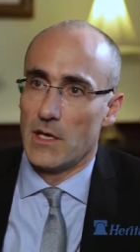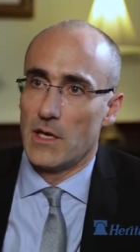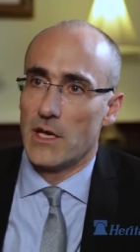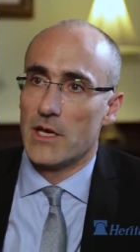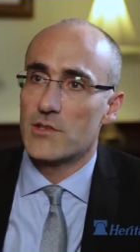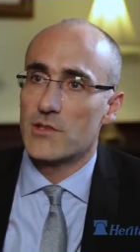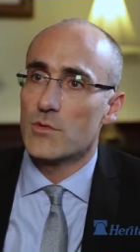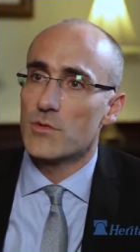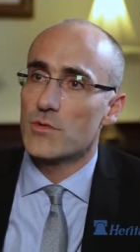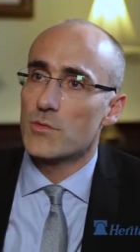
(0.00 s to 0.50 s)

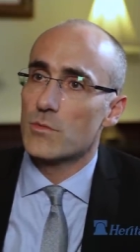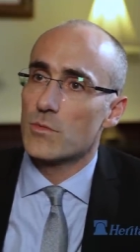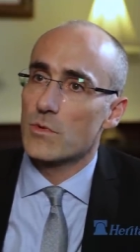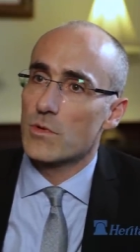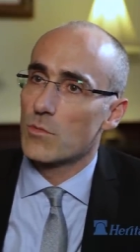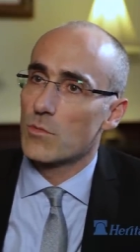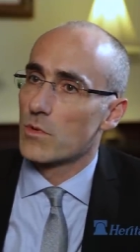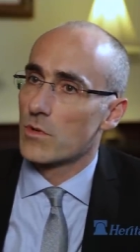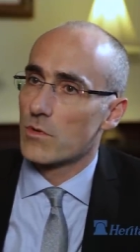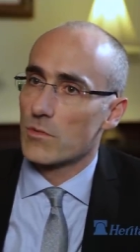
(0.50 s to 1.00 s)
Eso es
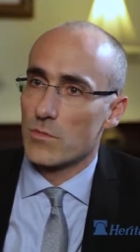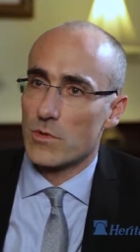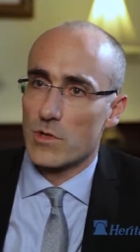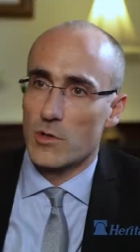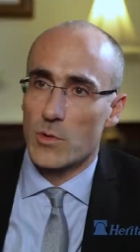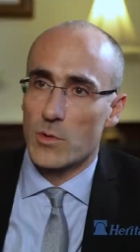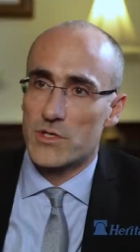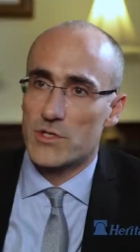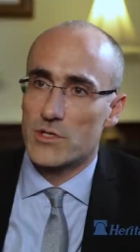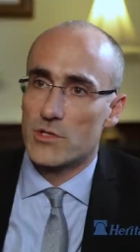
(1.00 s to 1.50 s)
una
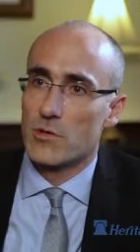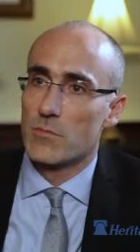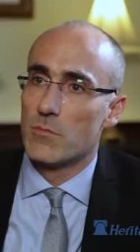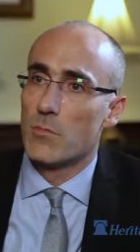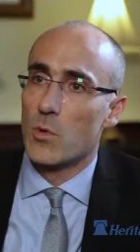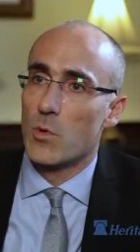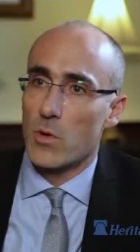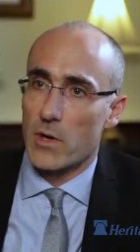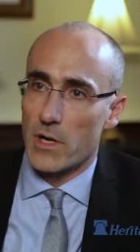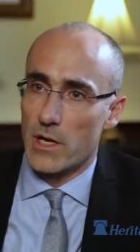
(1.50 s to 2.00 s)
cuestión
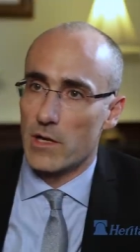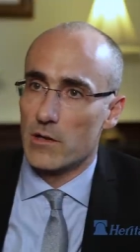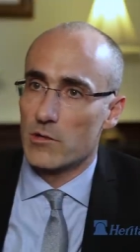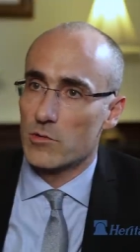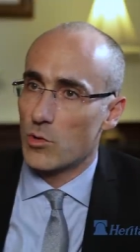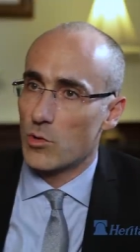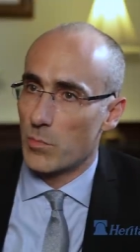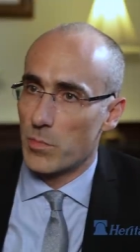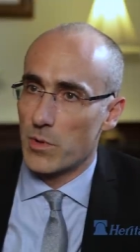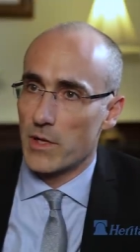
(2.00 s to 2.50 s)
moral
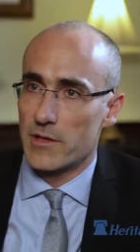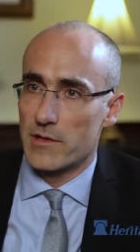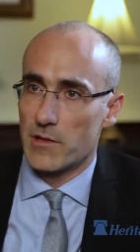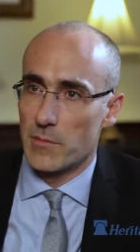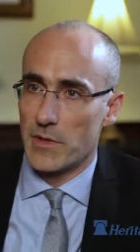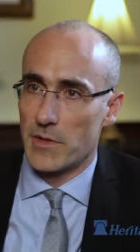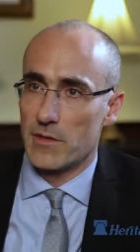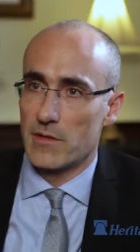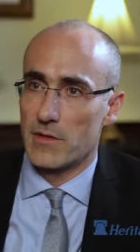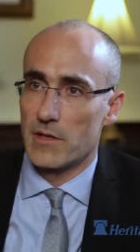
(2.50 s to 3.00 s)

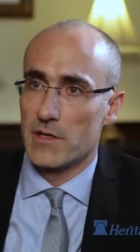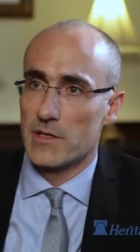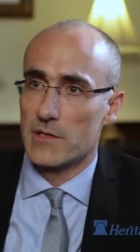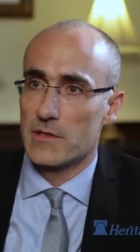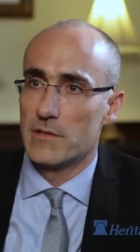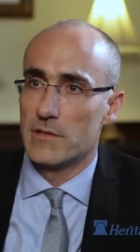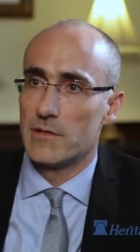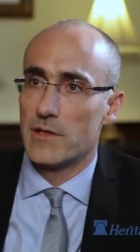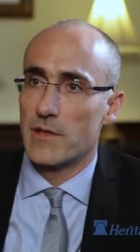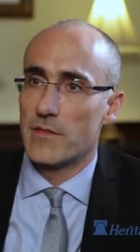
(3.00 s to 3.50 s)
completamente.
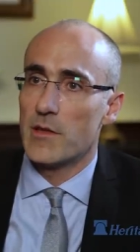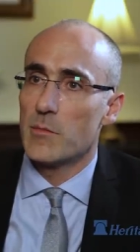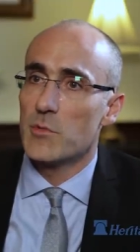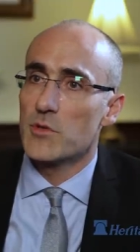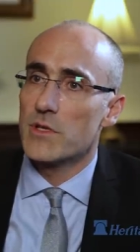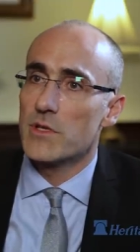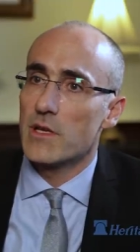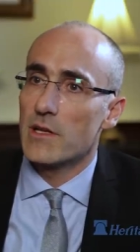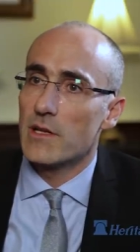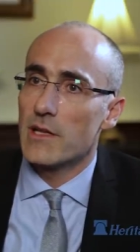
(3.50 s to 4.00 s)

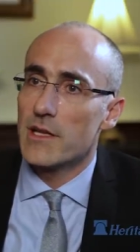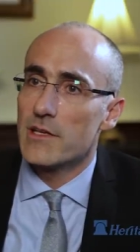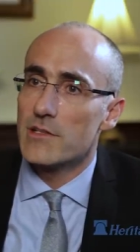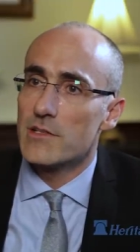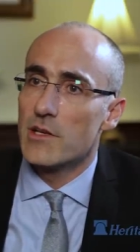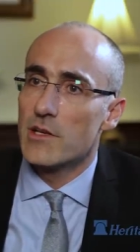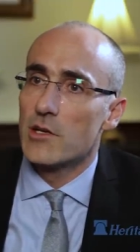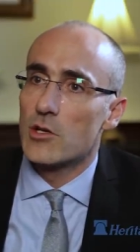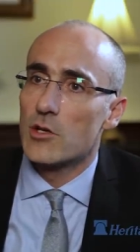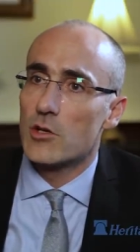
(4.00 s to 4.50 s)
Decimos en
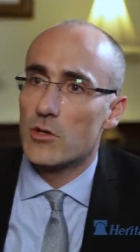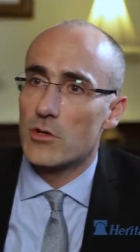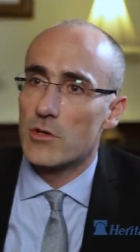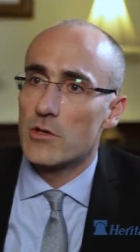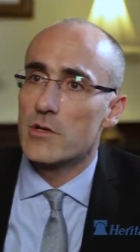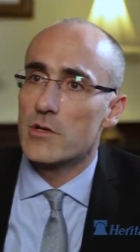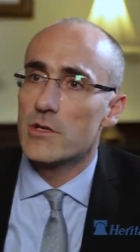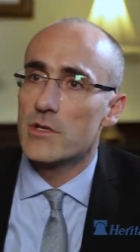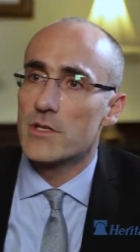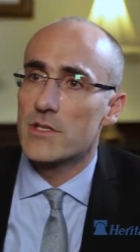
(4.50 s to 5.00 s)
inglés,
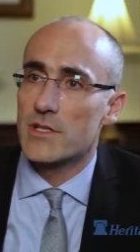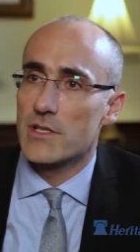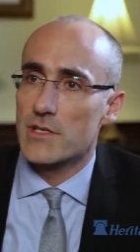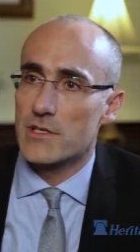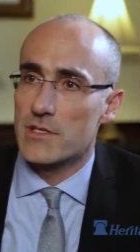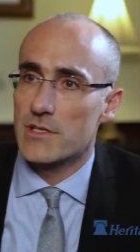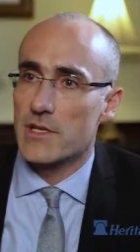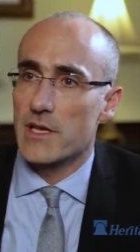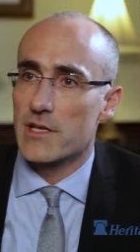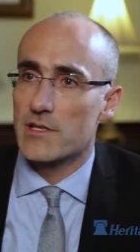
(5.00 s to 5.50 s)
earned
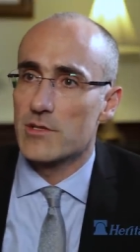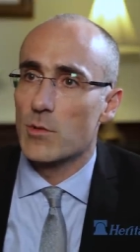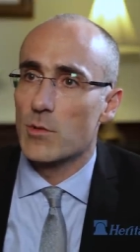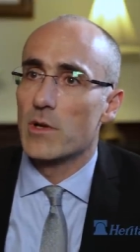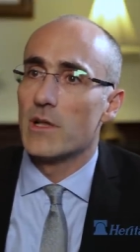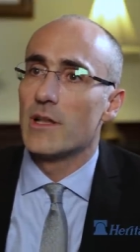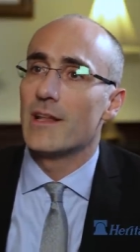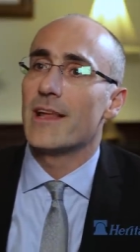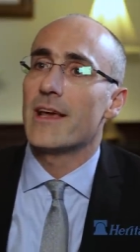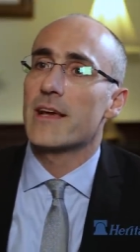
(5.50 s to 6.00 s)
success o
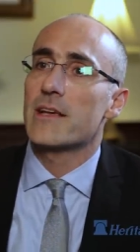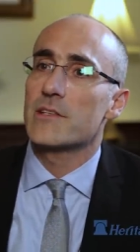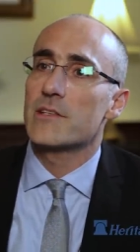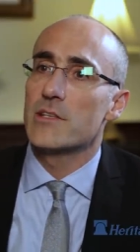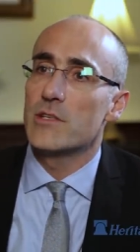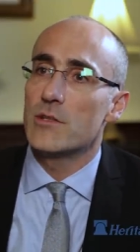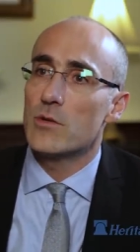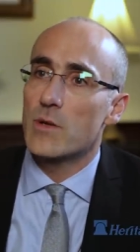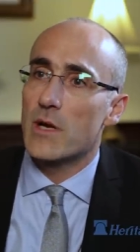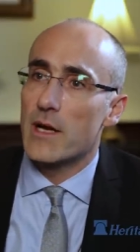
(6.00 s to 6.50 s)
el
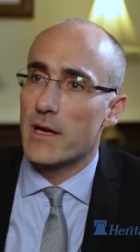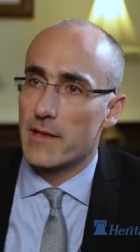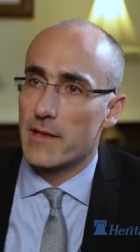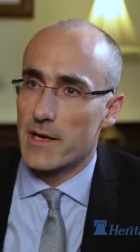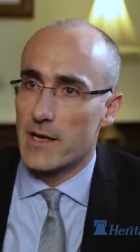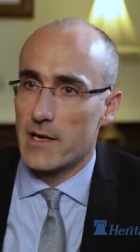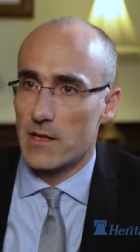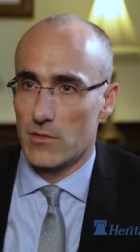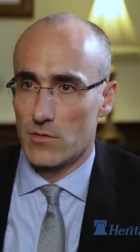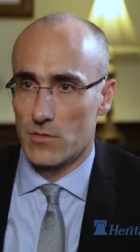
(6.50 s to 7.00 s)
éxito
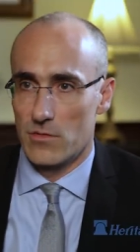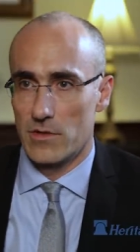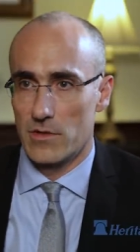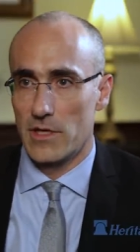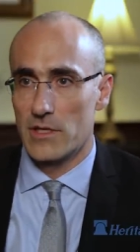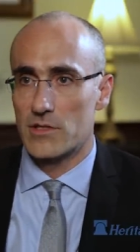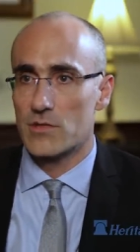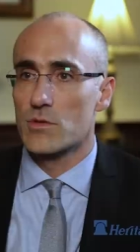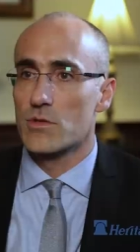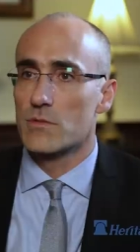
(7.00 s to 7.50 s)
ganado.
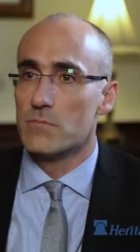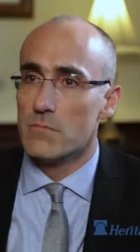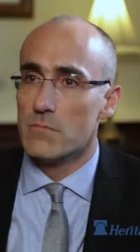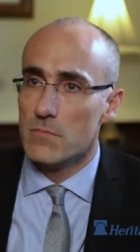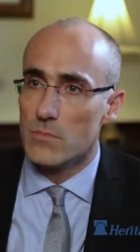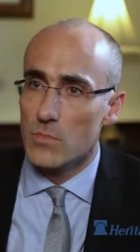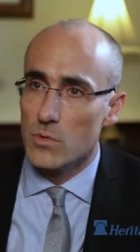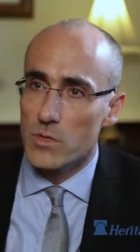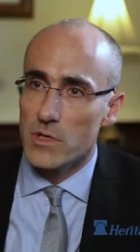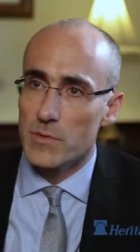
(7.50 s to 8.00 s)
Eso es
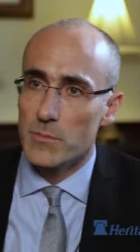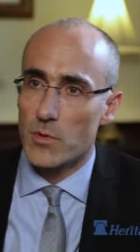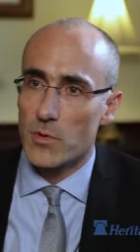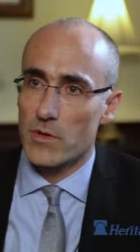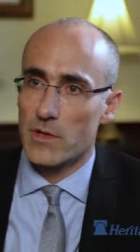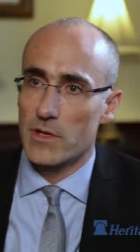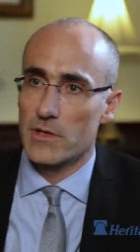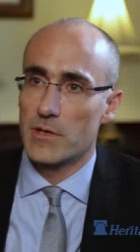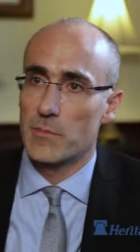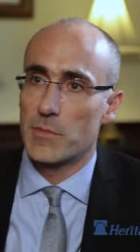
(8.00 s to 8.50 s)
muy
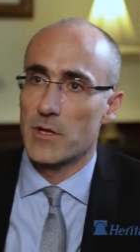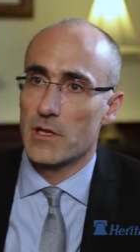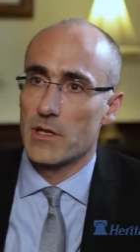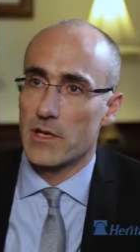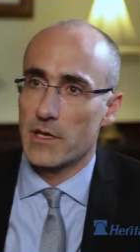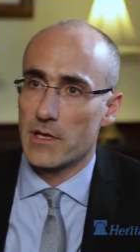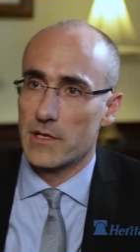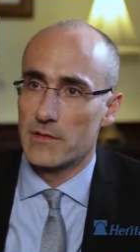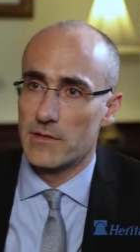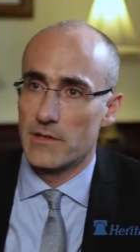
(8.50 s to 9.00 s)
importante para la
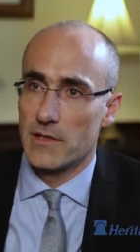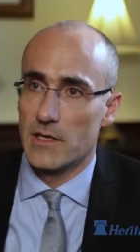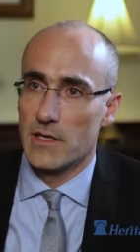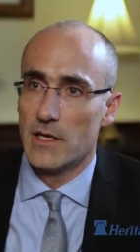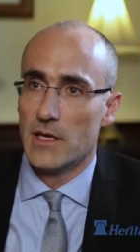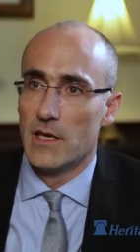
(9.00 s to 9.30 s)
gente.